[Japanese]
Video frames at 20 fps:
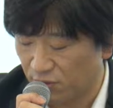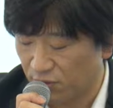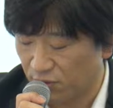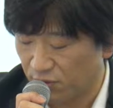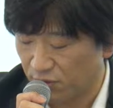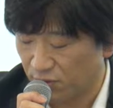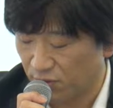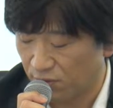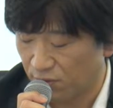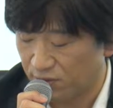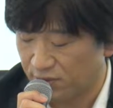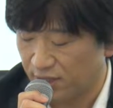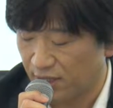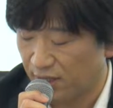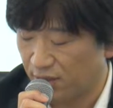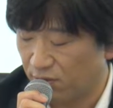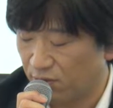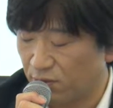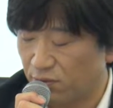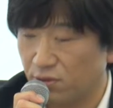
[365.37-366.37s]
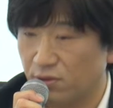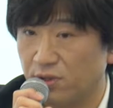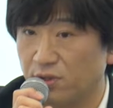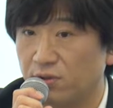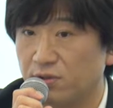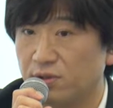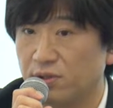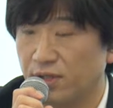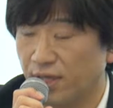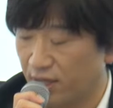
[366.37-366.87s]
標登録されることに
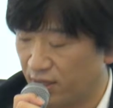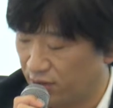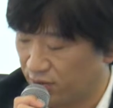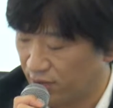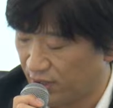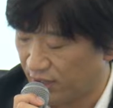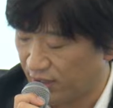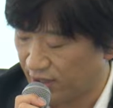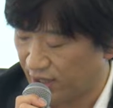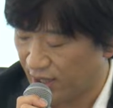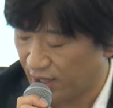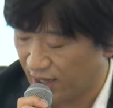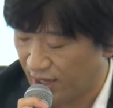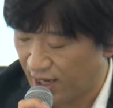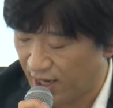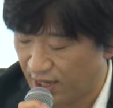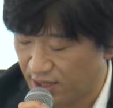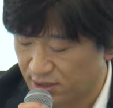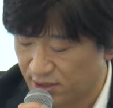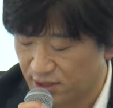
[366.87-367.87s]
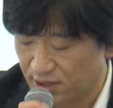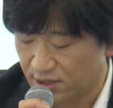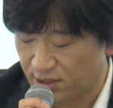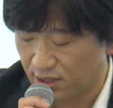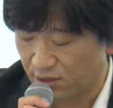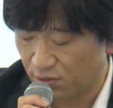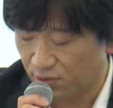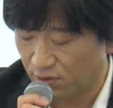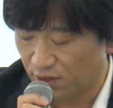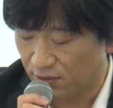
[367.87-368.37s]
よってクリエイターが安心し
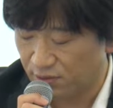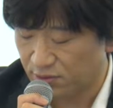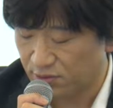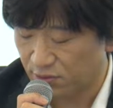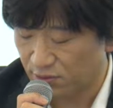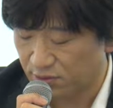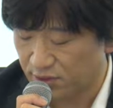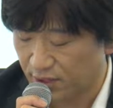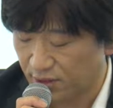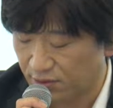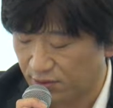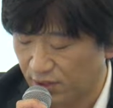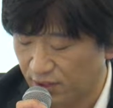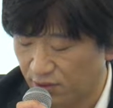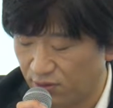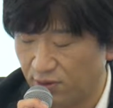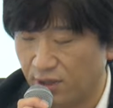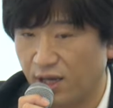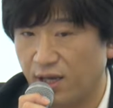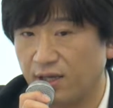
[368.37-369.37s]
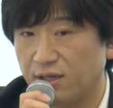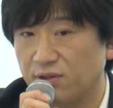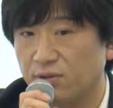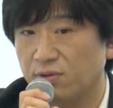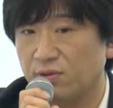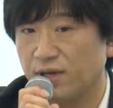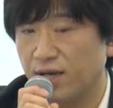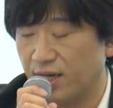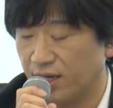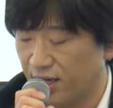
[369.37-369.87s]
て動画を創作できる環
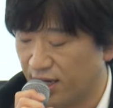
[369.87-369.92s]
境が